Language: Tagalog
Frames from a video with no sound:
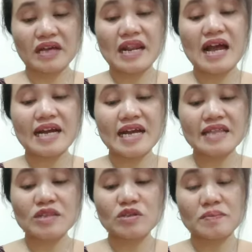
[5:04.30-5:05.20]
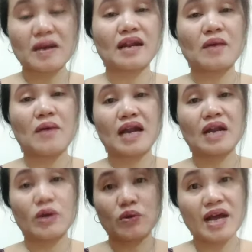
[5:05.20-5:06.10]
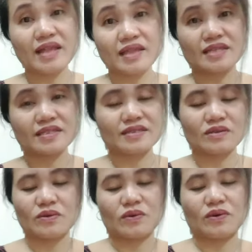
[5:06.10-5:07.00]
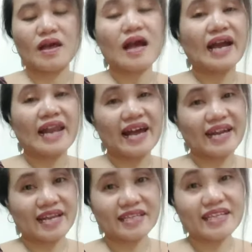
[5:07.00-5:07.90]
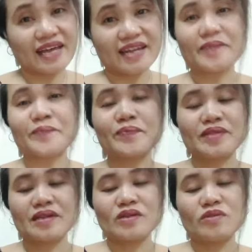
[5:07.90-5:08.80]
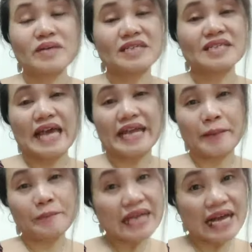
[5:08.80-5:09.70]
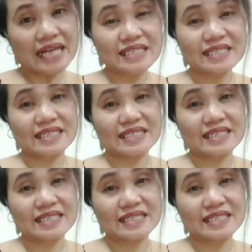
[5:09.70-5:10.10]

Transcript: Kailangan natin to sa pang-araw-araw, eh, yung gatas. O, oh, kailangan natin yan. Yung pagsasaing ng bigas.